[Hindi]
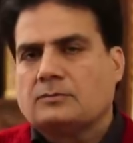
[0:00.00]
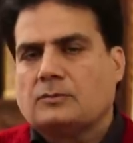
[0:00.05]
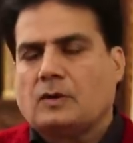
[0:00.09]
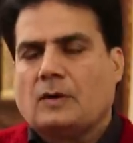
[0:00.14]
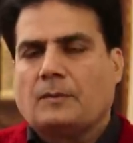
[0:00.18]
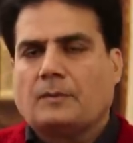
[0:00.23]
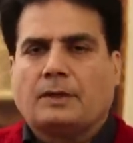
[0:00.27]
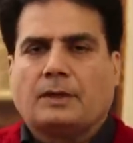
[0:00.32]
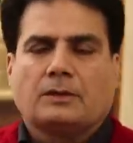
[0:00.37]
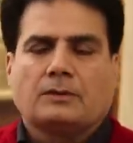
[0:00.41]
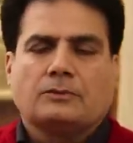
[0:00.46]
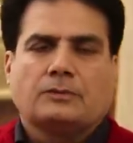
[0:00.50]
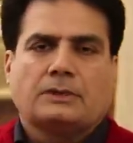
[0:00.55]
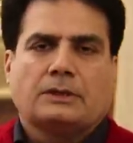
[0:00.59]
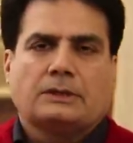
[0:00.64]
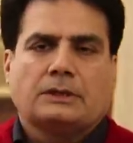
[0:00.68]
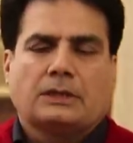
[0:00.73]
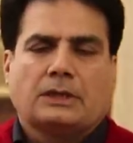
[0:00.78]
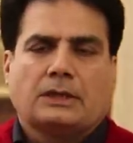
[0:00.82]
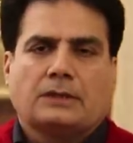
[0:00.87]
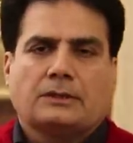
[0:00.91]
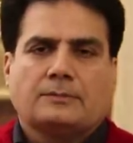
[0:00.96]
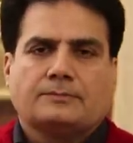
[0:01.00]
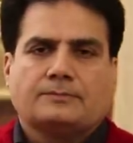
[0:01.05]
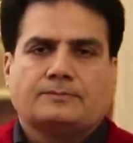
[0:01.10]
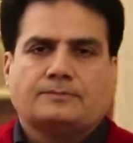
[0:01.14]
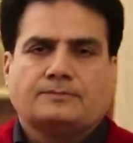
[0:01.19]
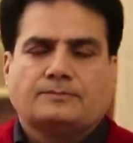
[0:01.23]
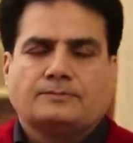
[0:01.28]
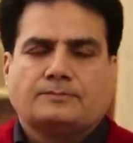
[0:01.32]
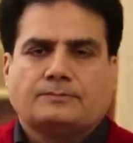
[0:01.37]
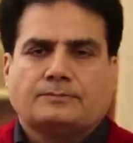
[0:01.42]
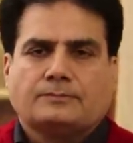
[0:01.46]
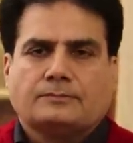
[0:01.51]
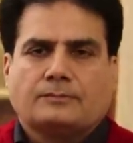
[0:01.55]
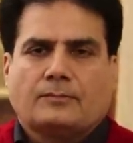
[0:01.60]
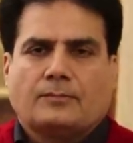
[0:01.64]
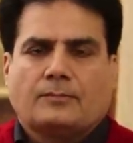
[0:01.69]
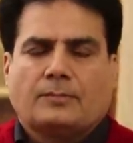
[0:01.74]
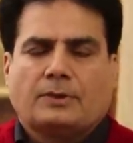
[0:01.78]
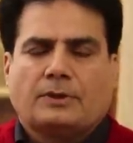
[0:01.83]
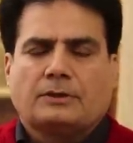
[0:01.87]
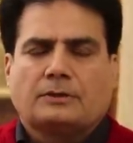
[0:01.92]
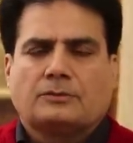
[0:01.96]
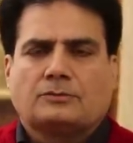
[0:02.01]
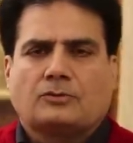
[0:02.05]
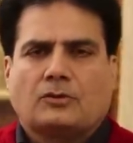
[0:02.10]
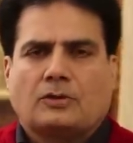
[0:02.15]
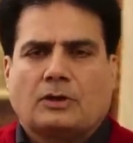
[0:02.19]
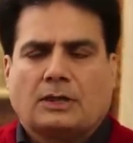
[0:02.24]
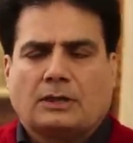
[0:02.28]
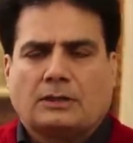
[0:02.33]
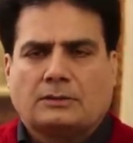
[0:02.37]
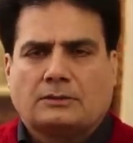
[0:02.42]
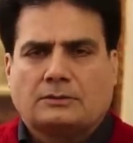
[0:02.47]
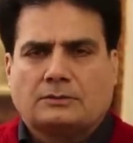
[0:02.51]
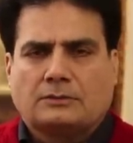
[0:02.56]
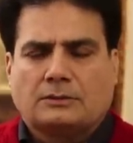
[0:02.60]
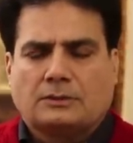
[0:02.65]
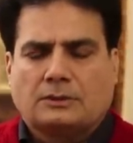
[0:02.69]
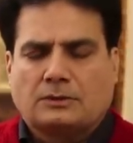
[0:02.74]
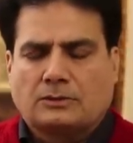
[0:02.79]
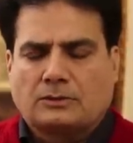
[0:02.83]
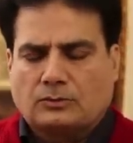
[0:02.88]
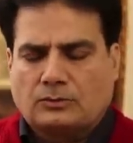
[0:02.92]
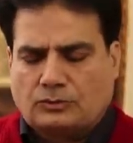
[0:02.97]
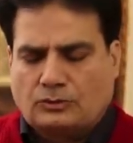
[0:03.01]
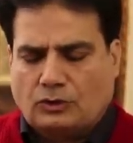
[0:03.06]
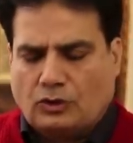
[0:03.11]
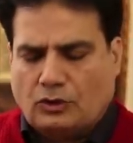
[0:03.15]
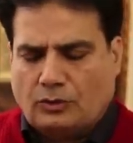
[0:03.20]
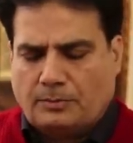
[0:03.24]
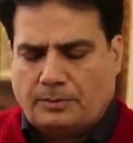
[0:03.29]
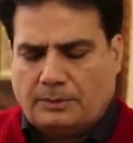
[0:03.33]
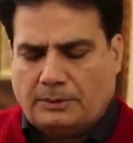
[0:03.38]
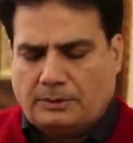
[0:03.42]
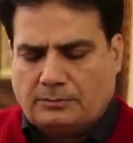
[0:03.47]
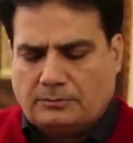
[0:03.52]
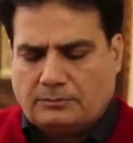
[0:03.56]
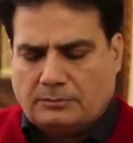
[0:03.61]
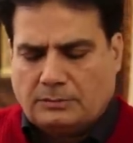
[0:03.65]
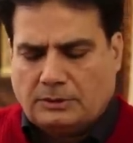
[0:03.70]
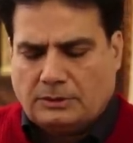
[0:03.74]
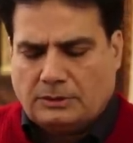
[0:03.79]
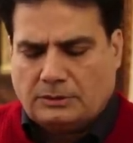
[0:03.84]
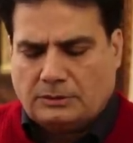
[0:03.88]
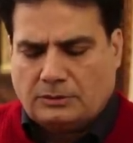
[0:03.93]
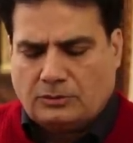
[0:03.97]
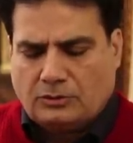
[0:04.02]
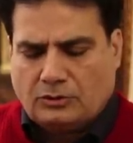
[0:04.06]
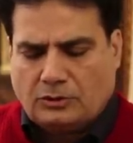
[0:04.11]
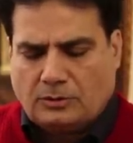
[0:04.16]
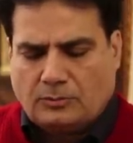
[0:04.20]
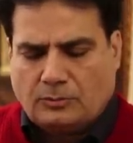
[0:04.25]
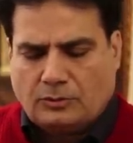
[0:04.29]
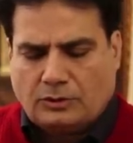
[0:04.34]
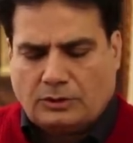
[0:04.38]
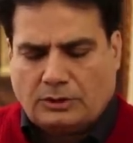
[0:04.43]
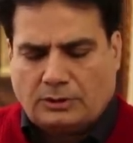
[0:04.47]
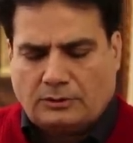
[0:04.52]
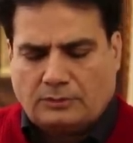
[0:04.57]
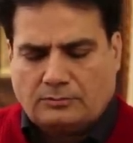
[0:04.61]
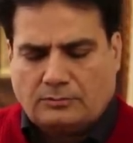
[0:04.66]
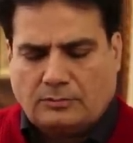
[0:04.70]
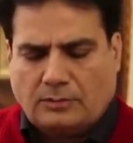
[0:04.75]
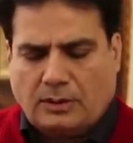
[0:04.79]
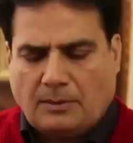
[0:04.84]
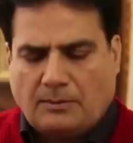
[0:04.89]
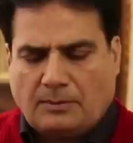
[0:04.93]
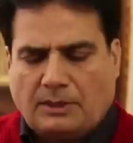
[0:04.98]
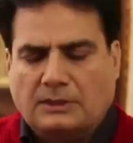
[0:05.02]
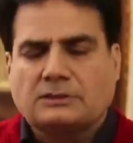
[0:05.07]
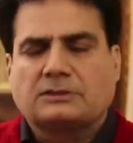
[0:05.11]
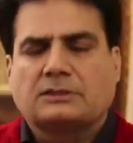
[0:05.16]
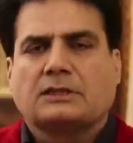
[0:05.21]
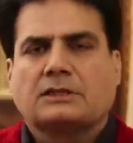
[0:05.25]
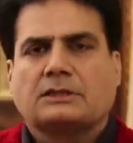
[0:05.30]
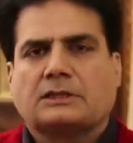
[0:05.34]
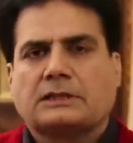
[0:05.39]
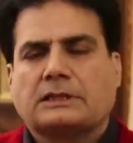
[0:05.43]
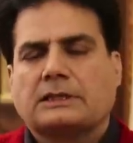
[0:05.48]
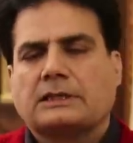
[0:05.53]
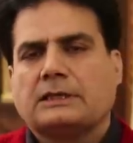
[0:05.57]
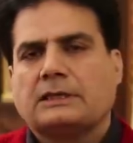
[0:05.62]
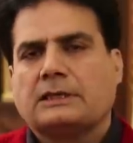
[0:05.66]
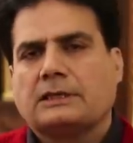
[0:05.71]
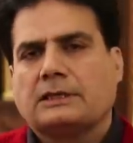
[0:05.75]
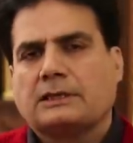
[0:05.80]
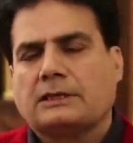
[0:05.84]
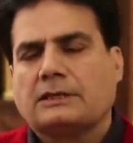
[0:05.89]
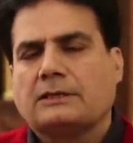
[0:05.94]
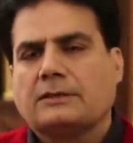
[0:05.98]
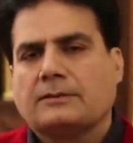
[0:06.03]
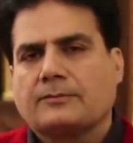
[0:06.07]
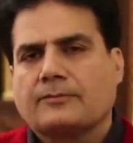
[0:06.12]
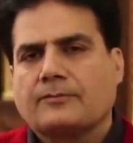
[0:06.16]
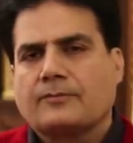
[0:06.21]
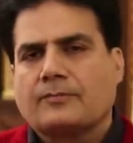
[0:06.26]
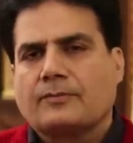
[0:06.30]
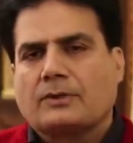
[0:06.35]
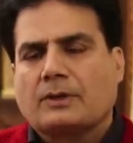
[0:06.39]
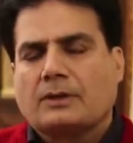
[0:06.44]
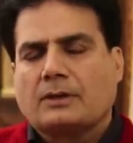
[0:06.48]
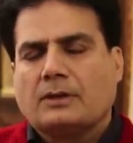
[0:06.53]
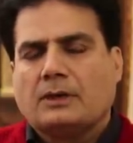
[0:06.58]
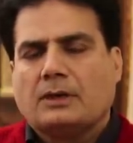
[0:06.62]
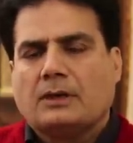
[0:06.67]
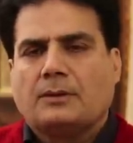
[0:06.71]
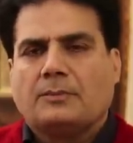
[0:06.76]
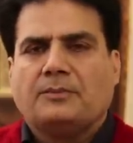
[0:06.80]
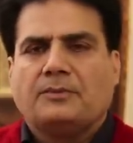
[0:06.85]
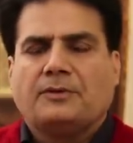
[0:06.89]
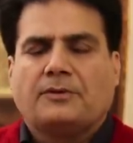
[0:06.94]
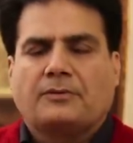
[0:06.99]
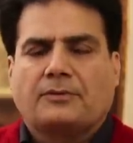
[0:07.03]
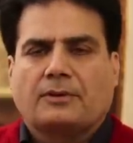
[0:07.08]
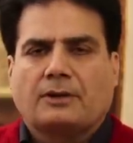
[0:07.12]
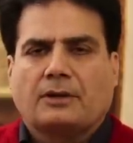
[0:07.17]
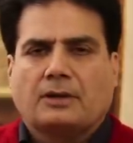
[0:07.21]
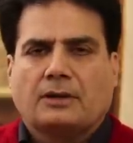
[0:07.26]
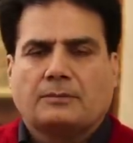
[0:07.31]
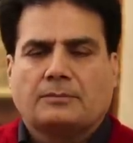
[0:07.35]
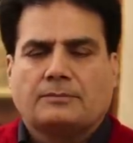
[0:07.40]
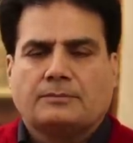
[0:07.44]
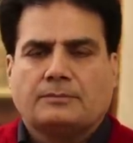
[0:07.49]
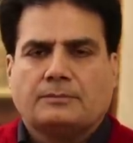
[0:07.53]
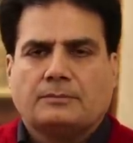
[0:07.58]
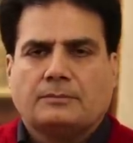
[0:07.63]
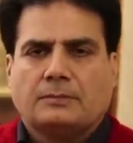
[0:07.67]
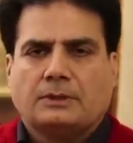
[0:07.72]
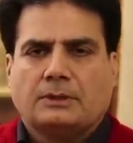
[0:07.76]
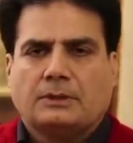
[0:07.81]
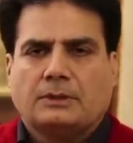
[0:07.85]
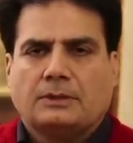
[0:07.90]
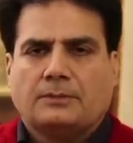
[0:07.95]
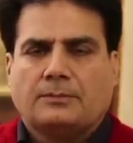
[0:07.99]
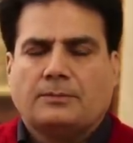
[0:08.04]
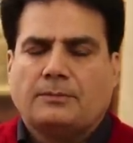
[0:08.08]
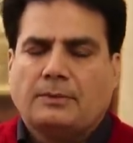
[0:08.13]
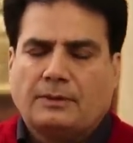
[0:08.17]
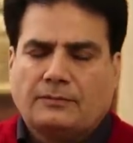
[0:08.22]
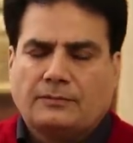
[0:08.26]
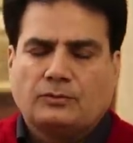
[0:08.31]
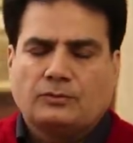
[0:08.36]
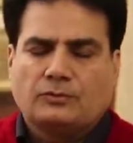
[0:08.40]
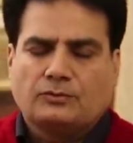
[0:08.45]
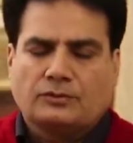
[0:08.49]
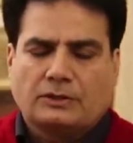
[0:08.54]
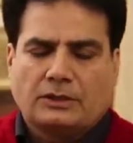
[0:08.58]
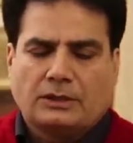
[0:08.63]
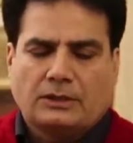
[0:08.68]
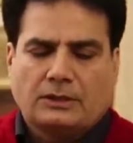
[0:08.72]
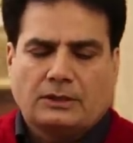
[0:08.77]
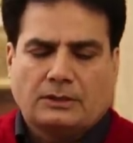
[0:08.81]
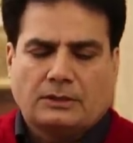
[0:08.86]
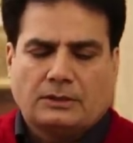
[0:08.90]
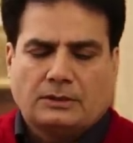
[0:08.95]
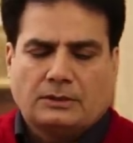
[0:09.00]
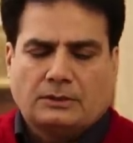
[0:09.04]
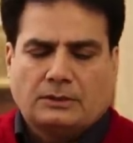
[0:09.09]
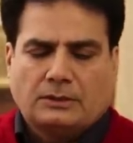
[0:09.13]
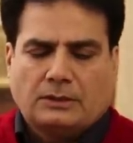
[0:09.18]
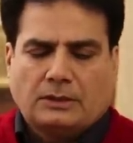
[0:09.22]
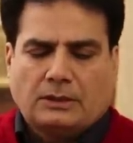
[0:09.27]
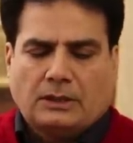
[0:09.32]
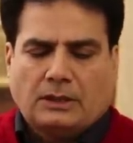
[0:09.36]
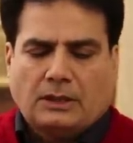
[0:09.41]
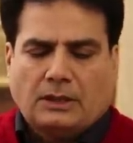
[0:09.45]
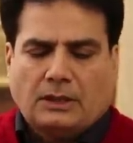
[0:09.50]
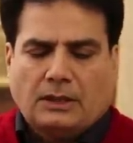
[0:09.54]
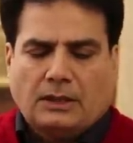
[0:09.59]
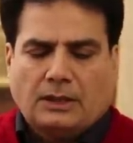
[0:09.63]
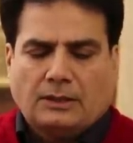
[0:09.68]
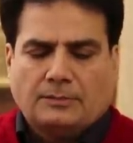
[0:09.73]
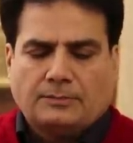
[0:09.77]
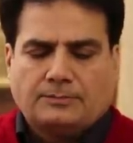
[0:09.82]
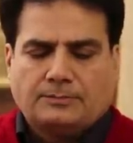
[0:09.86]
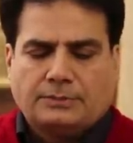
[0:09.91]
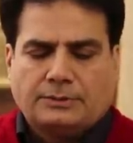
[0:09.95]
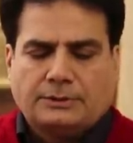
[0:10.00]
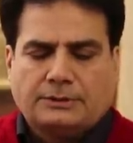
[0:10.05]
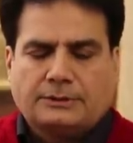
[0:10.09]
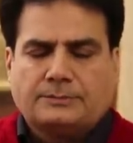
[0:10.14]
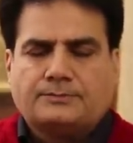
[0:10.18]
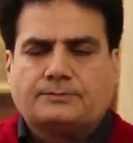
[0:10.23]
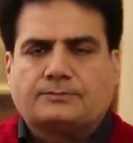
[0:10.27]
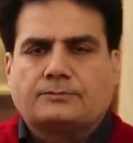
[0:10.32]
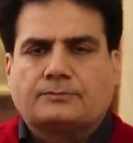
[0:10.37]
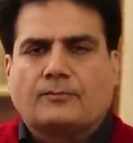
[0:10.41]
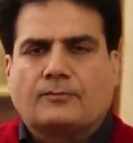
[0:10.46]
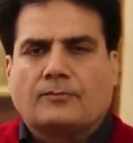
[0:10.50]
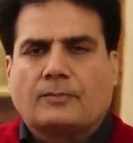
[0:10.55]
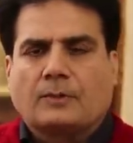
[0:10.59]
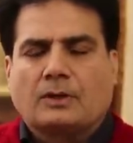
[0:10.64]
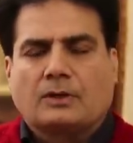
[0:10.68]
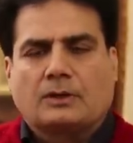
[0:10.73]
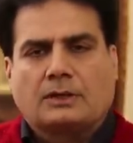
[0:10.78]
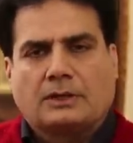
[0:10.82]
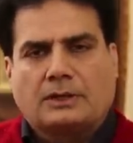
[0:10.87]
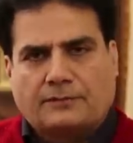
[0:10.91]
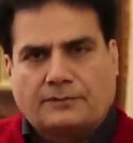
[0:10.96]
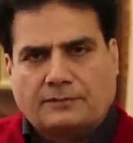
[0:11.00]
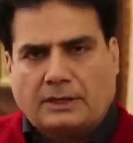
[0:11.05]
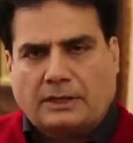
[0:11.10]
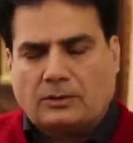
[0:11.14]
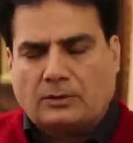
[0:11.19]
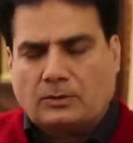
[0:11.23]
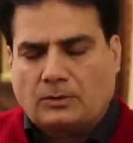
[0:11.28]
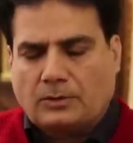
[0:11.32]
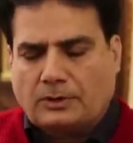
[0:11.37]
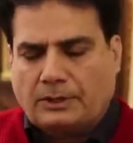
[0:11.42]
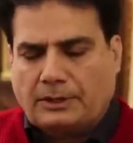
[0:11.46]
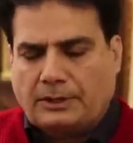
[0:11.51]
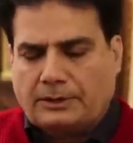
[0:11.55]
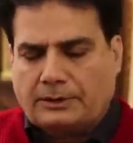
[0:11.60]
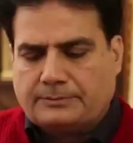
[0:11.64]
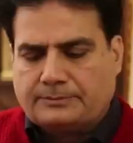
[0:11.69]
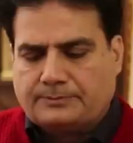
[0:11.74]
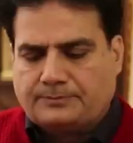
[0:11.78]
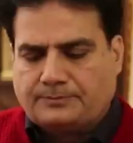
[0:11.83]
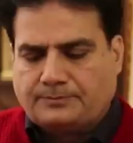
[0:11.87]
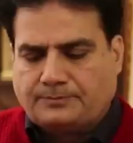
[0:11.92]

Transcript: मामला हुआ है जनाब फिर इस दौरान कुछ और भी छोटे मोटे मामला चलते रहे लेकिन मीर साहब महफूज रहे अब गिरफ़्तार हो गए हैं